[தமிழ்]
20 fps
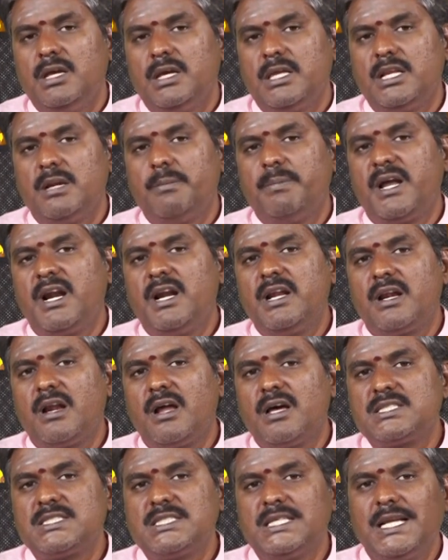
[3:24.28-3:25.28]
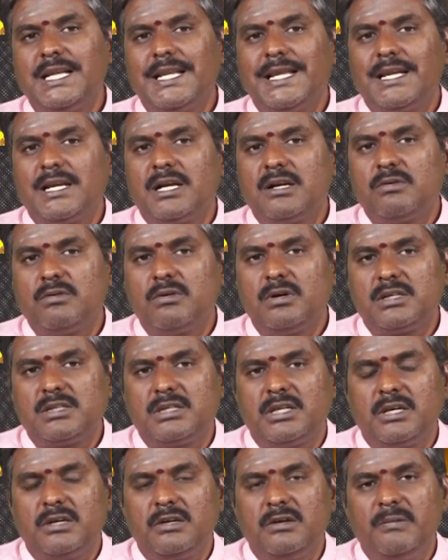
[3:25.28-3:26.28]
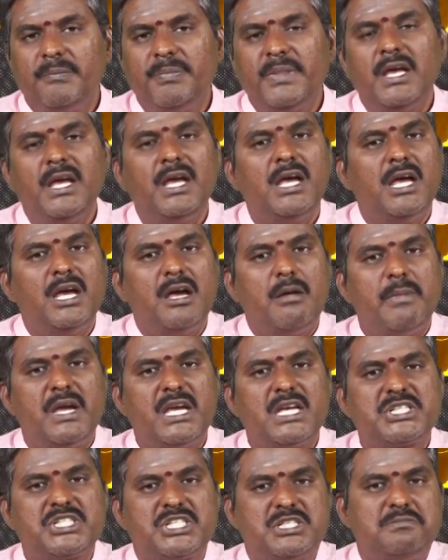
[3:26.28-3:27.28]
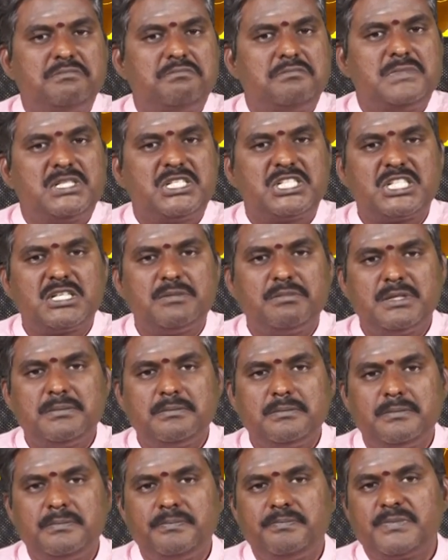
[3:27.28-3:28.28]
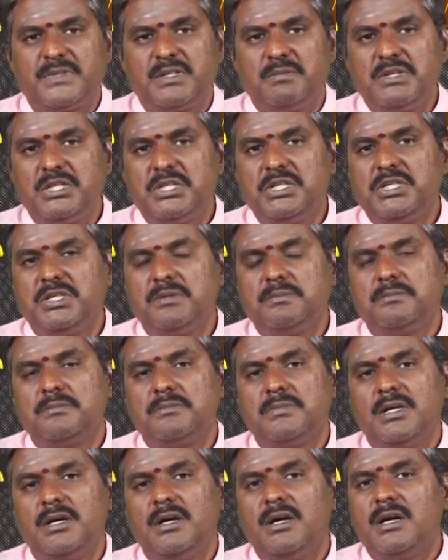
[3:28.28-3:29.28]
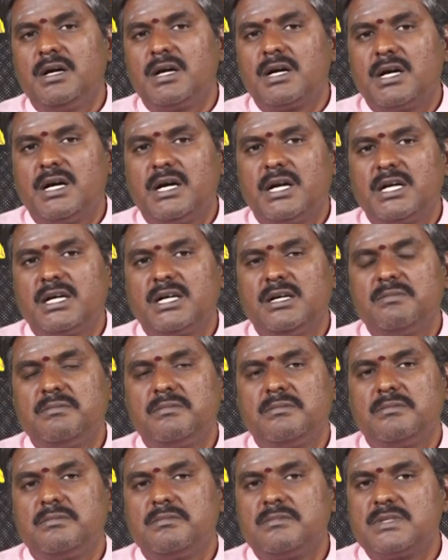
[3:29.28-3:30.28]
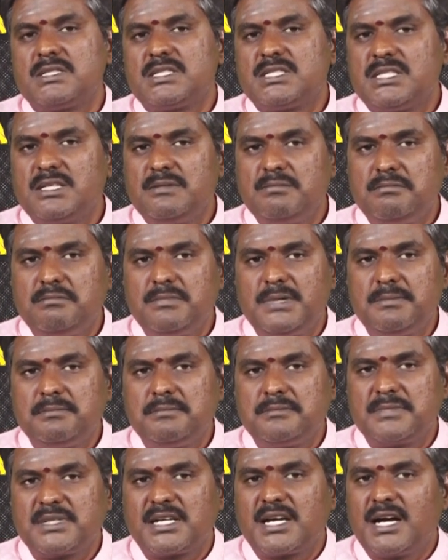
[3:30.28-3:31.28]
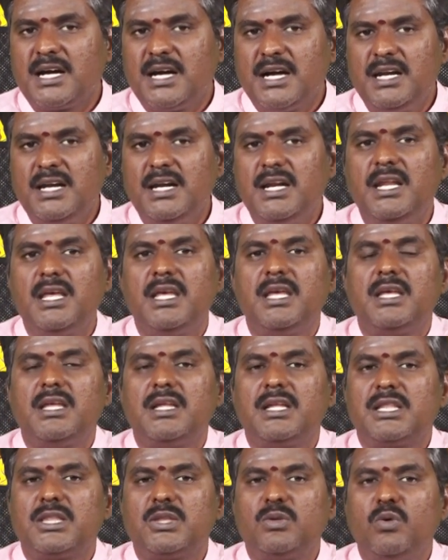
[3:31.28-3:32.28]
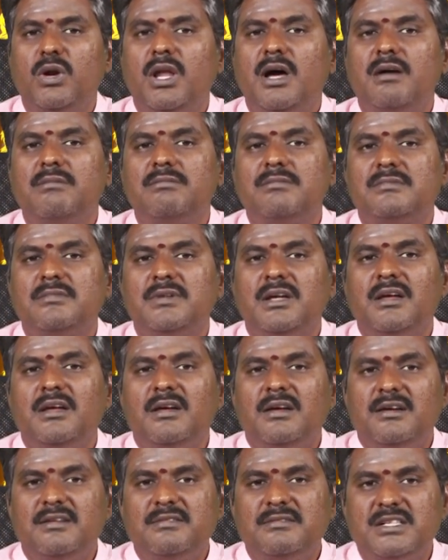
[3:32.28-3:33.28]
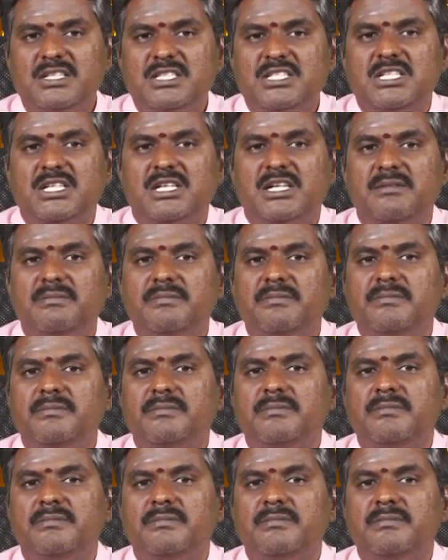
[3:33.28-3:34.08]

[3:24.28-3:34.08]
இதில் பன்னெண்டு ராசிகள் என்னன்னு உங்களுக்கு தெரியும் மேஷம் ரிஷபம் மிதுனம் கடகம் சிம்மம் கன்னி துலாம் பிரிச்சகம்